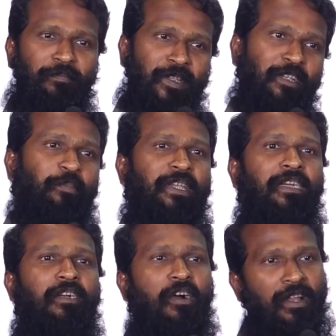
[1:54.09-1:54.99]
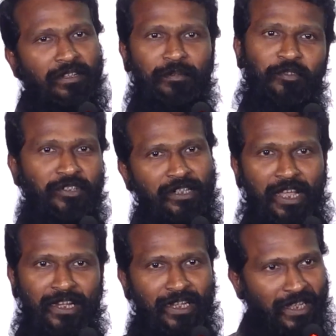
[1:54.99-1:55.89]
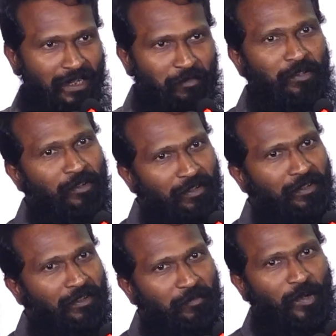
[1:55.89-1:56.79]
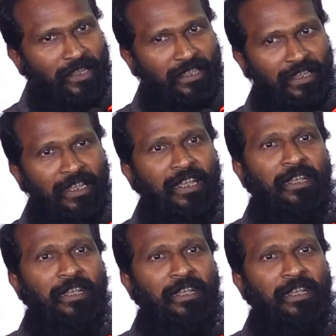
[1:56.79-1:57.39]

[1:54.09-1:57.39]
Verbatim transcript: மிகப்பெரிய கான்ட்ரிபியூஷன் நான் நினைக்கிறேன் இப்படி ஒரு படத்தில்